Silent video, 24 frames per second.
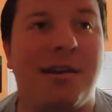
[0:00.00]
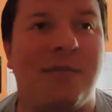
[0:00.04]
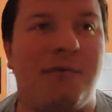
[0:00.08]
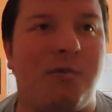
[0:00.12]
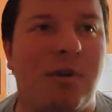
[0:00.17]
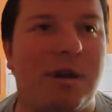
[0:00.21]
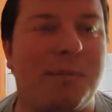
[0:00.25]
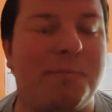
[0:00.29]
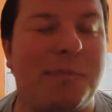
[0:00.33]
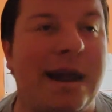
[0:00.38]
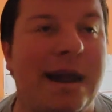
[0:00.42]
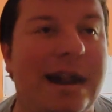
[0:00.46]

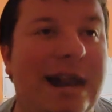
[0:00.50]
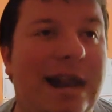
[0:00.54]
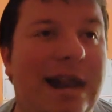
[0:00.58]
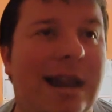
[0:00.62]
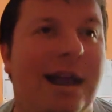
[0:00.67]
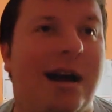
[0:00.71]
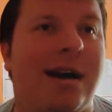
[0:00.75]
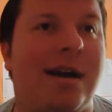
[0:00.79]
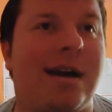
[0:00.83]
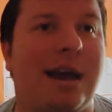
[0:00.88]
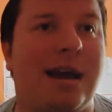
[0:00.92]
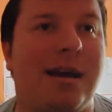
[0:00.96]
wird meine
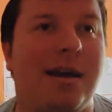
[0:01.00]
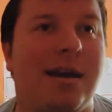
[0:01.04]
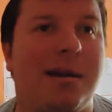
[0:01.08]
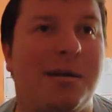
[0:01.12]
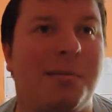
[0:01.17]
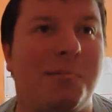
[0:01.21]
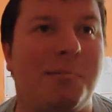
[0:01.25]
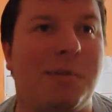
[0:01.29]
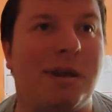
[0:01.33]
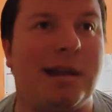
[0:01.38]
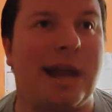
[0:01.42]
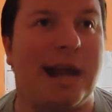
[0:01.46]
Lache
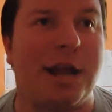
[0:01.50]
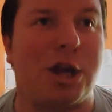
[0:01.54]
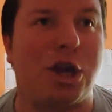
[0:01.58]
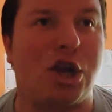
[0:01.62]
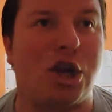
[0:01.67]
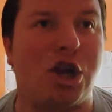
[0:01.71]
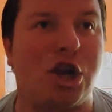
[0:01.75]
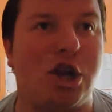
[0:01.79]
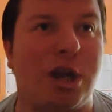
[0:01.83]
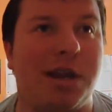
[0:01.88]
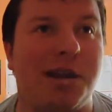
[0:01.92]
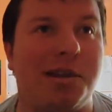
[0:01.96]
mit
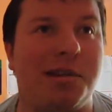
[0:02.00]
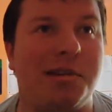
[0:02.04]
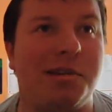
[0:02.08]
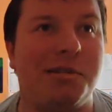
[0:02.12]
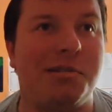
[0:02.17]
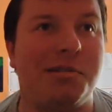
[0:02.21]
eingeschnitten.